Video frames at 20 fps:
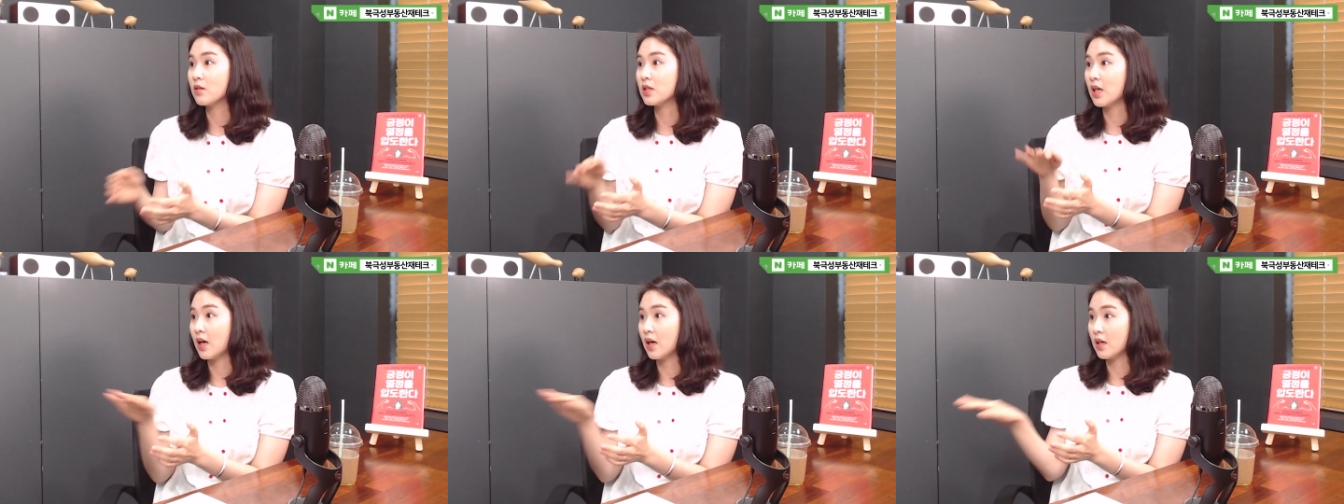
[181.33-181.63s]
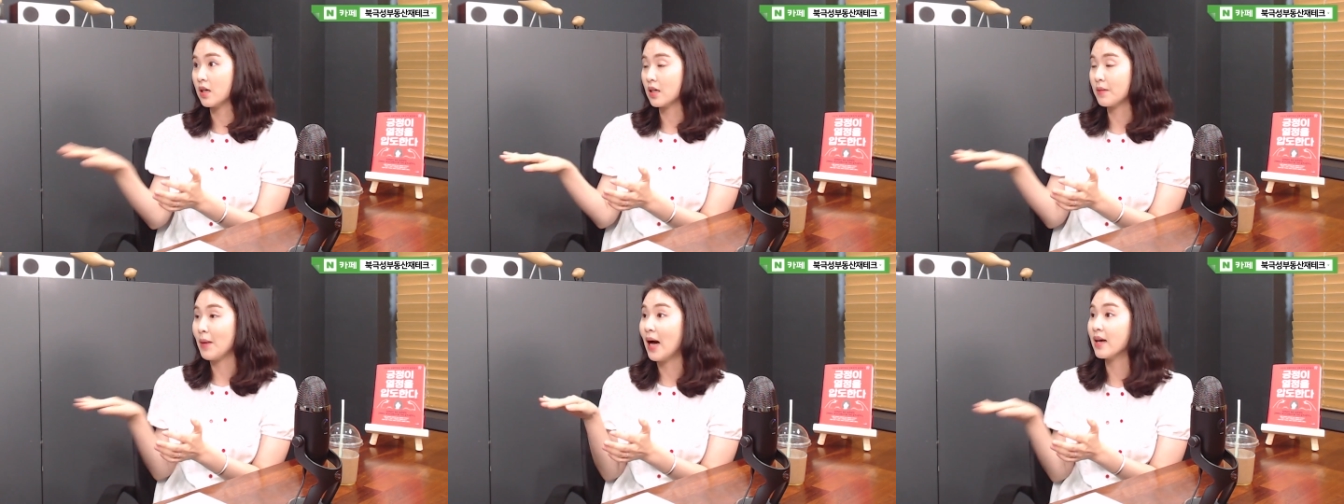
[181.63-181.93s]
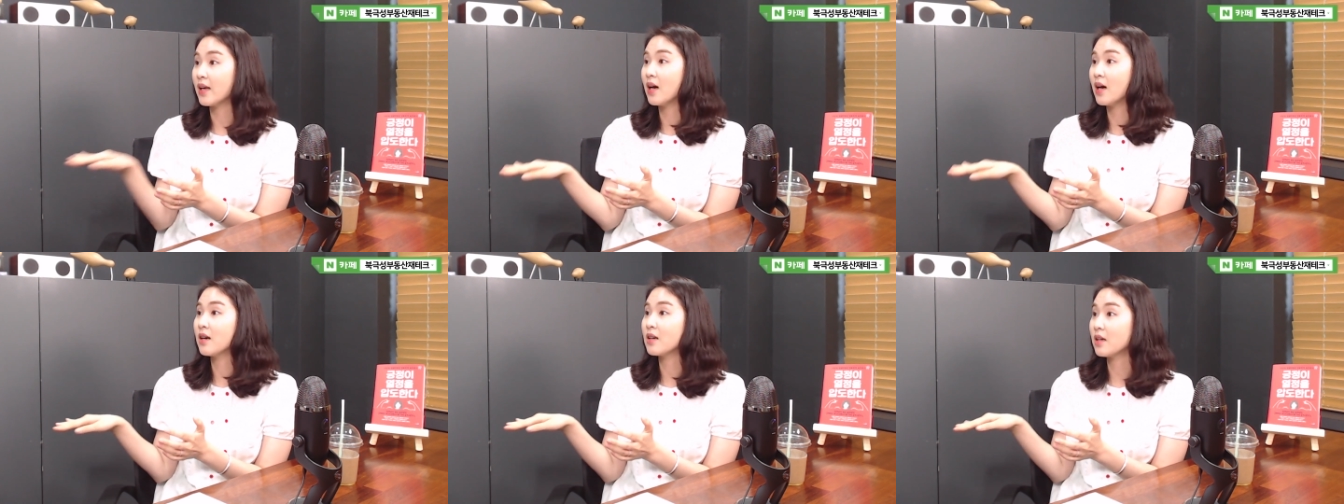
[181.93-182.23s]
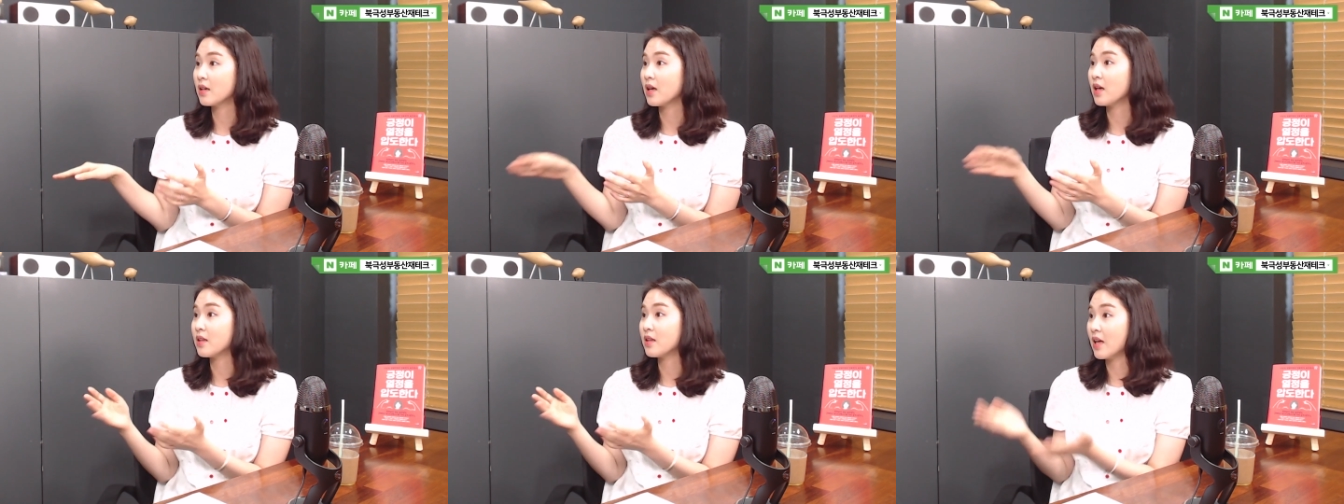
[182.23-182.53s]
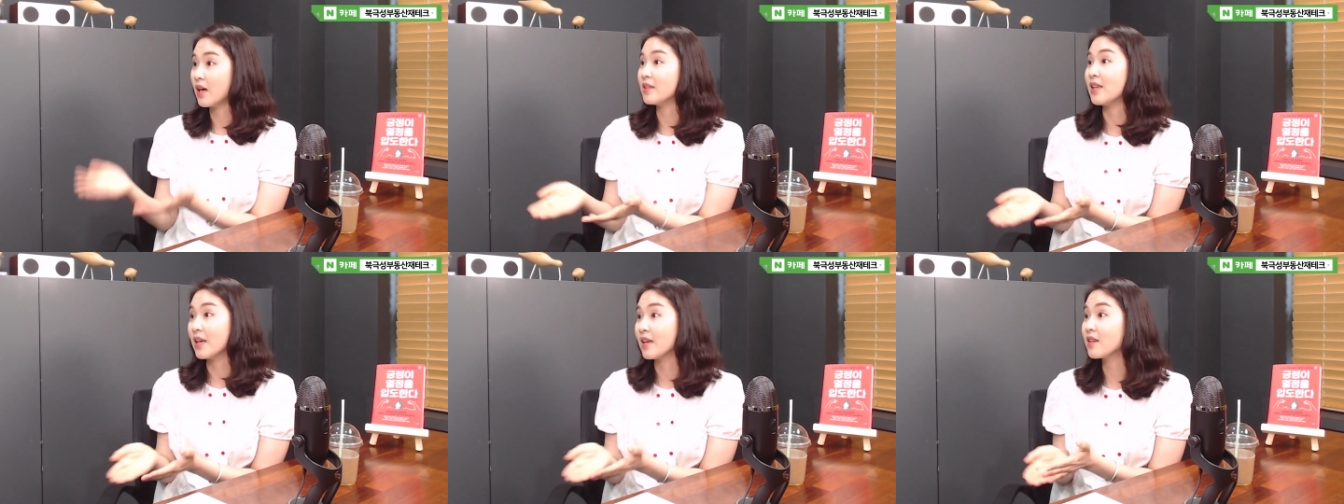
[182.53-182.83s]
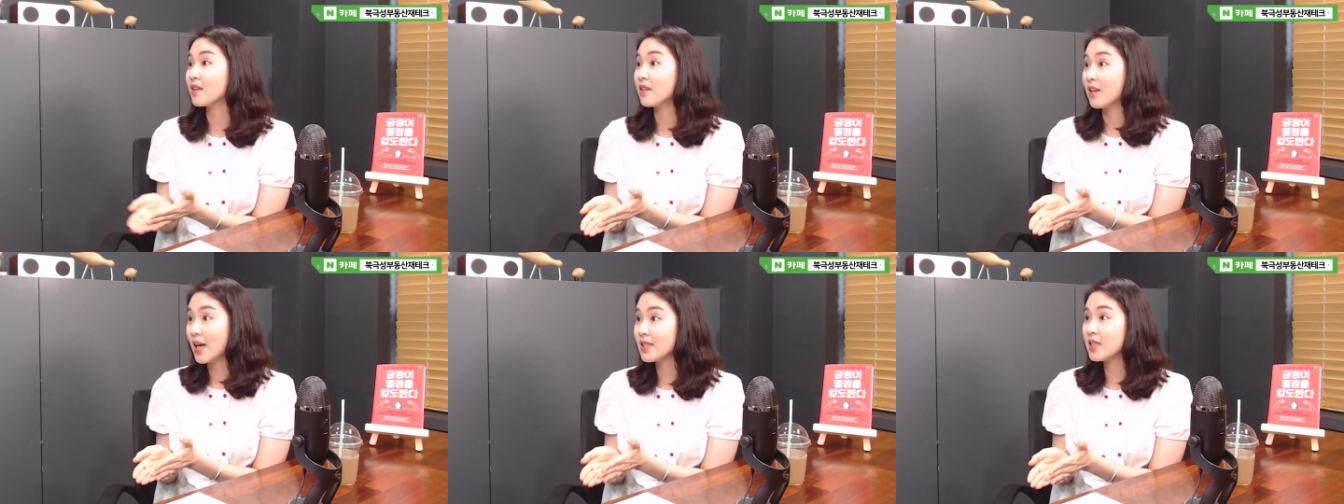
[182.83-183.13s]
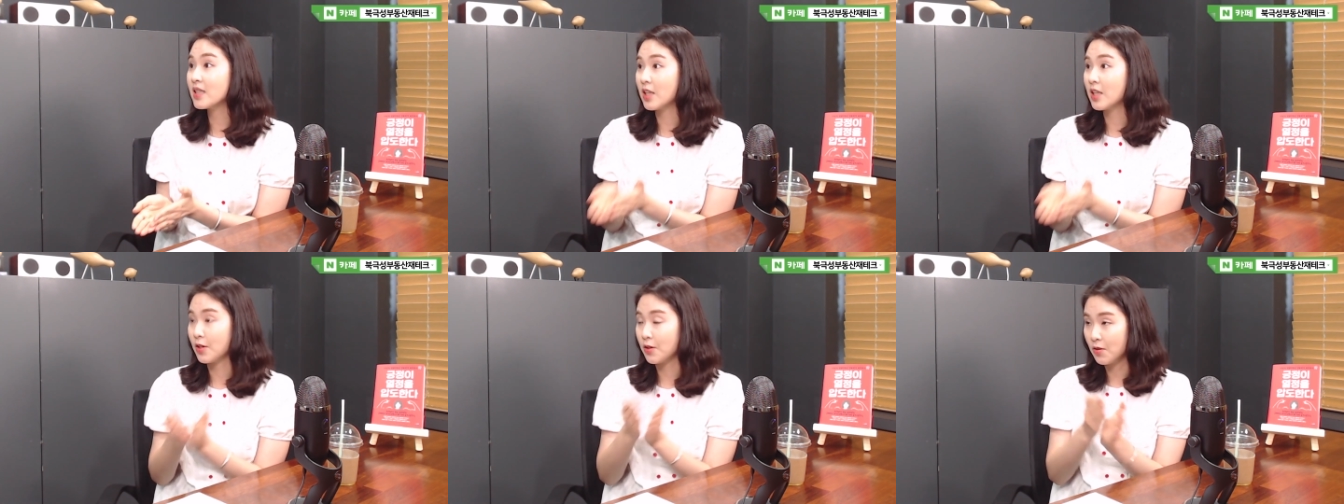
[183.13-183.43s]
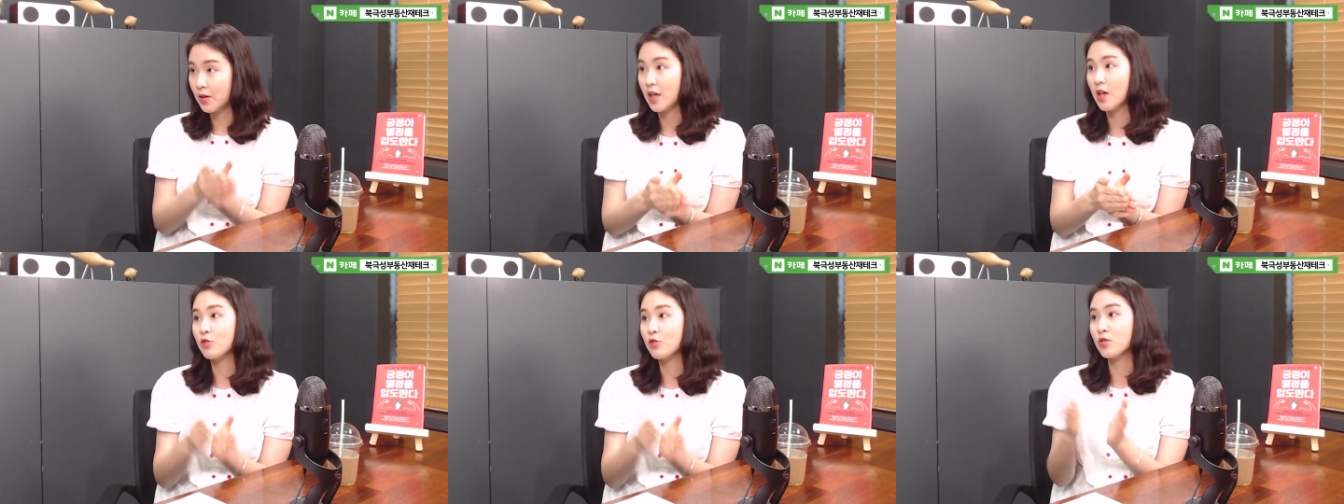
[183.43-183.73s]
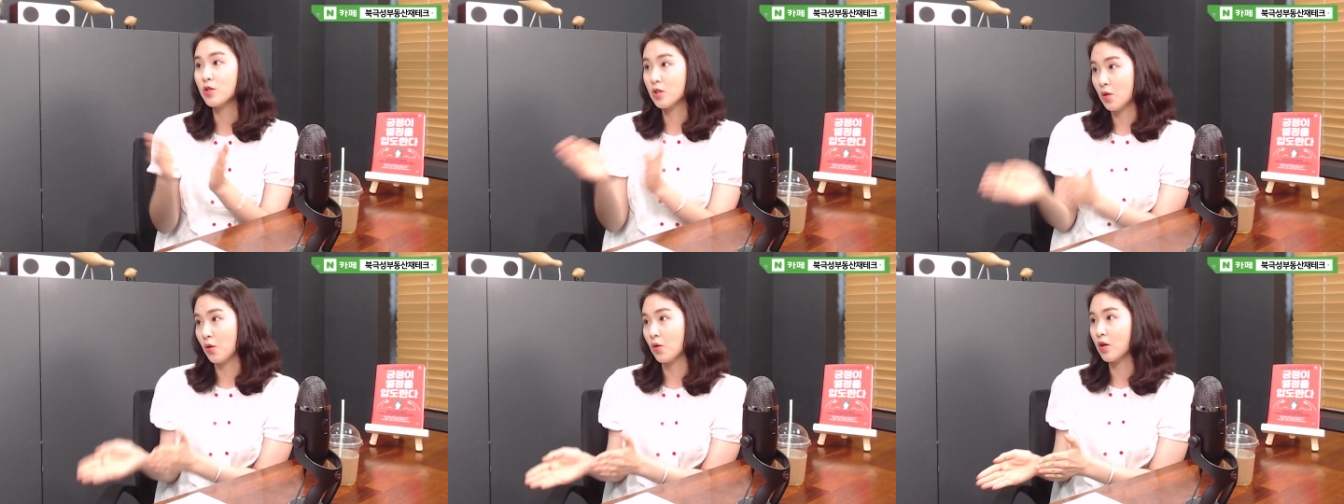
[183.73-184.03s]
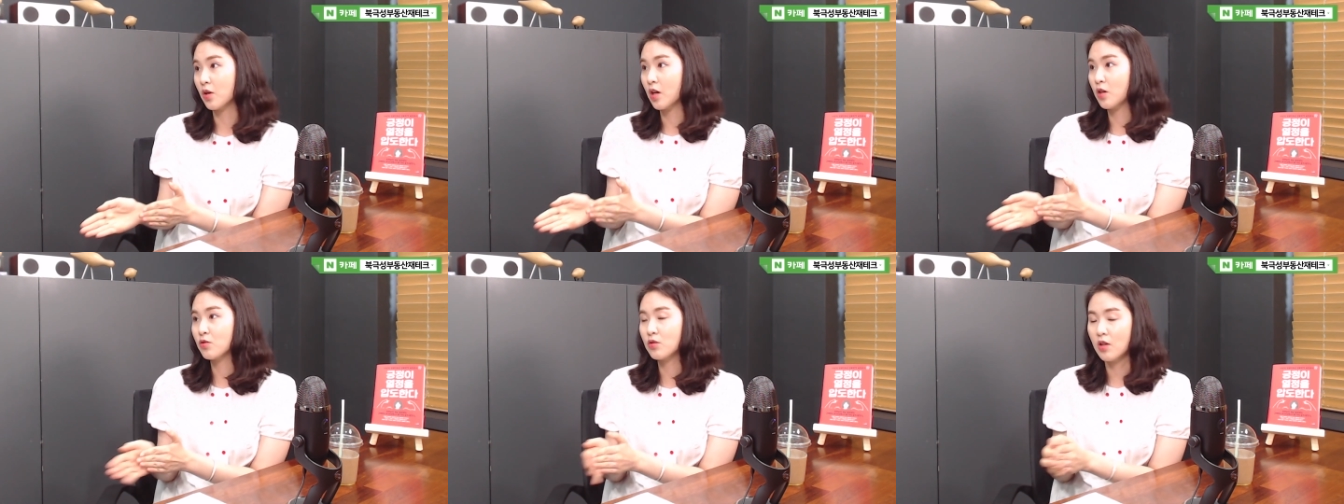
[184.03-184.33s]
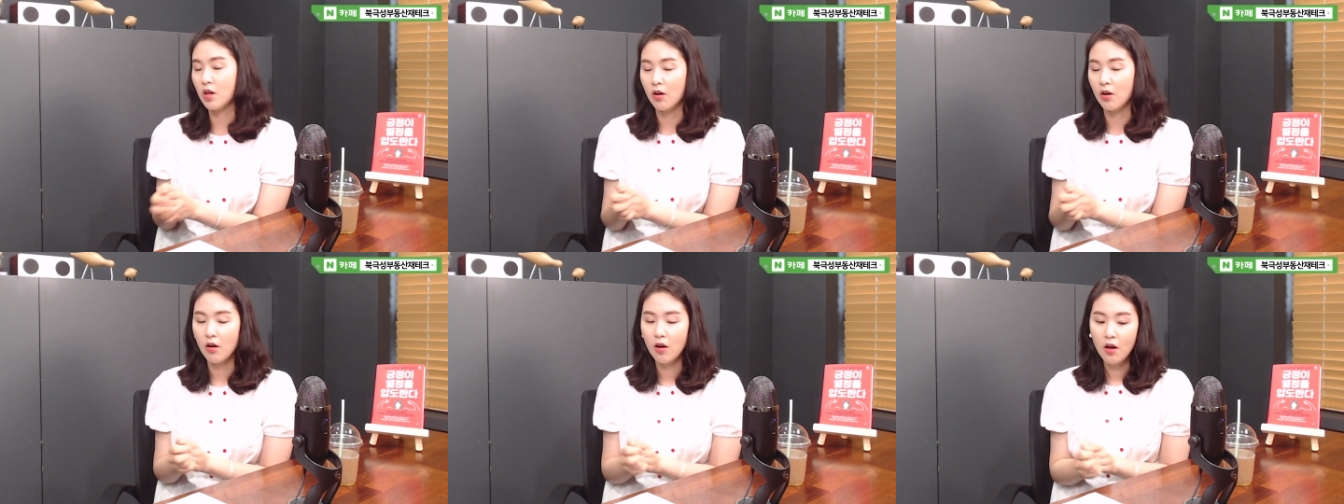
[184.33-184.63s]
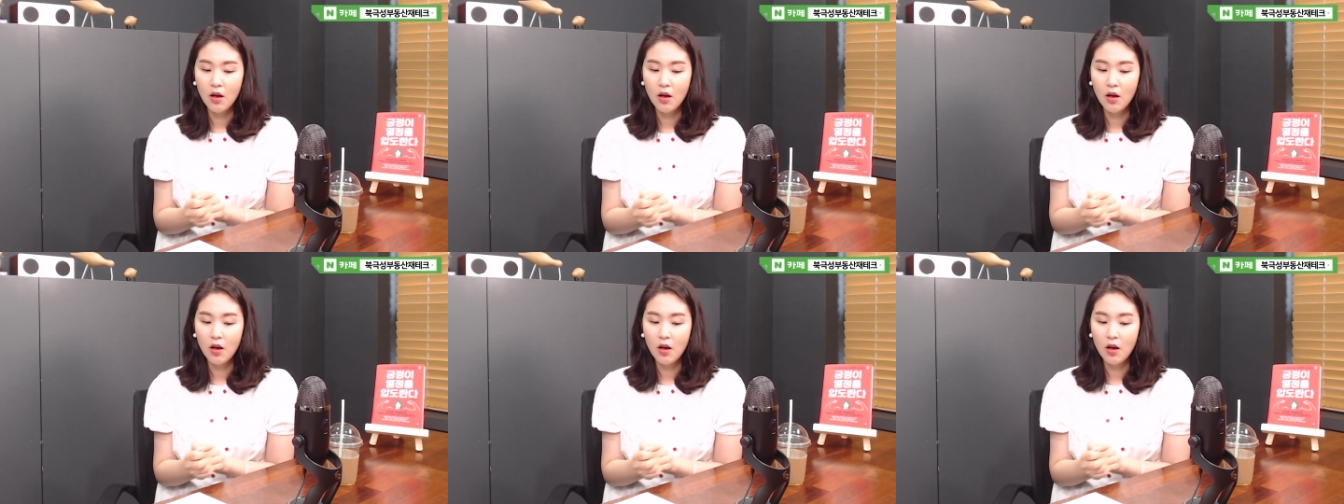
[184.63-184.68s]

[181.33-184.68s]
제가 방향에 대한 얘기를 하잖아요. 이렇게 해주세요, 저렇게 해주세요.